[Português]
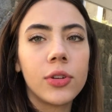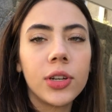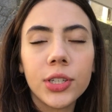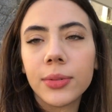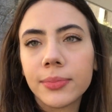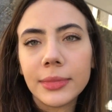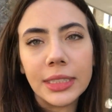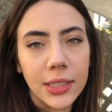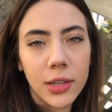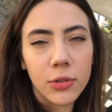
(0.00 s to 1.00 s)
hoje,
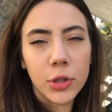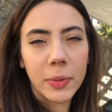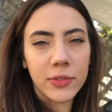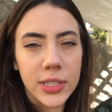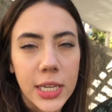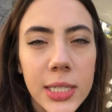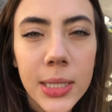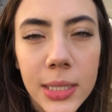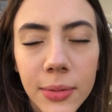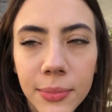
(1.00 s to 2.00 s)
conto pra
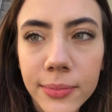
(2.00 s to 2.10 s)
vocês.